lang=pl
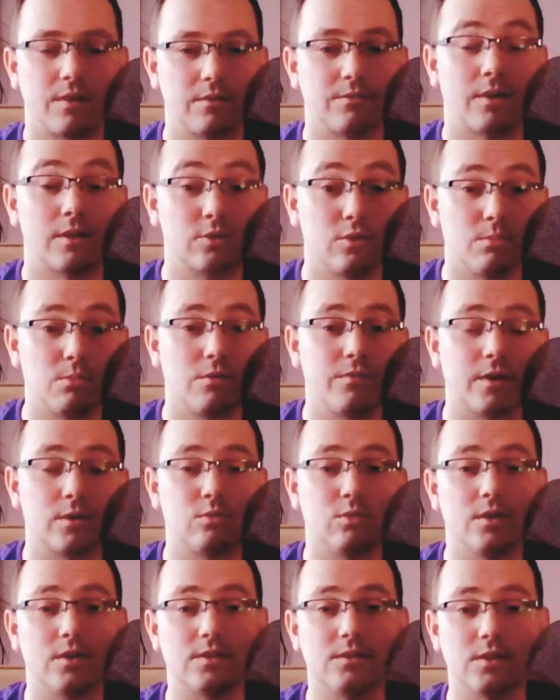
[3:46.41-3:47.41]
fantomowe,
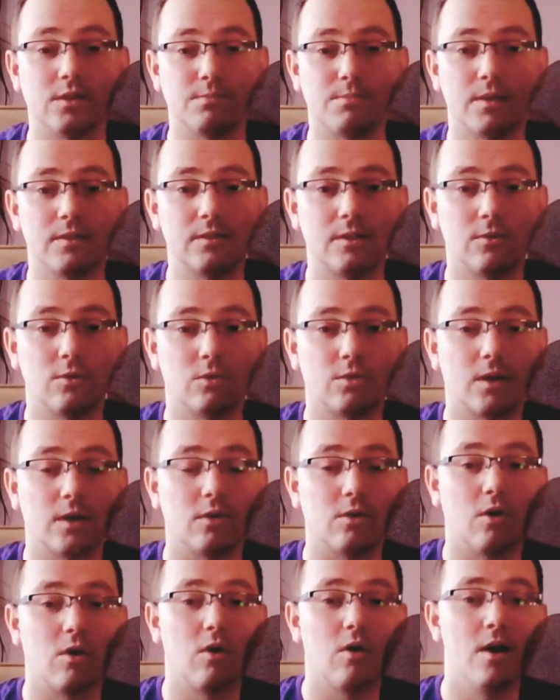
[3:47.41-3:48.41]
które jest niezbędne do
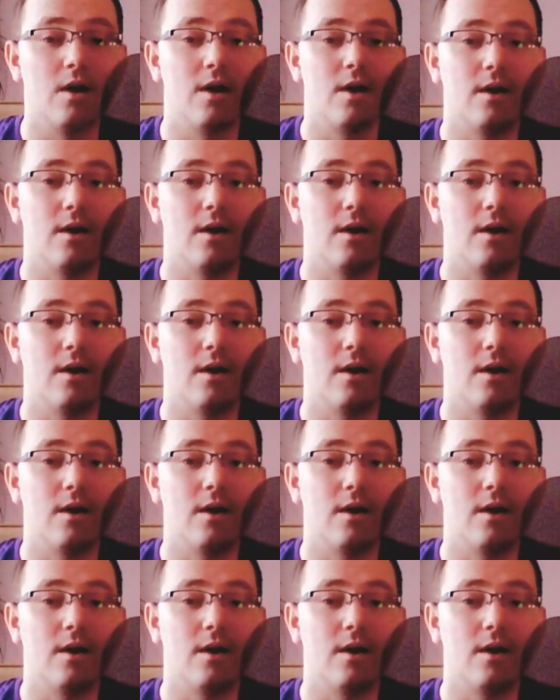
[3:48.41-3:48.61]
tego,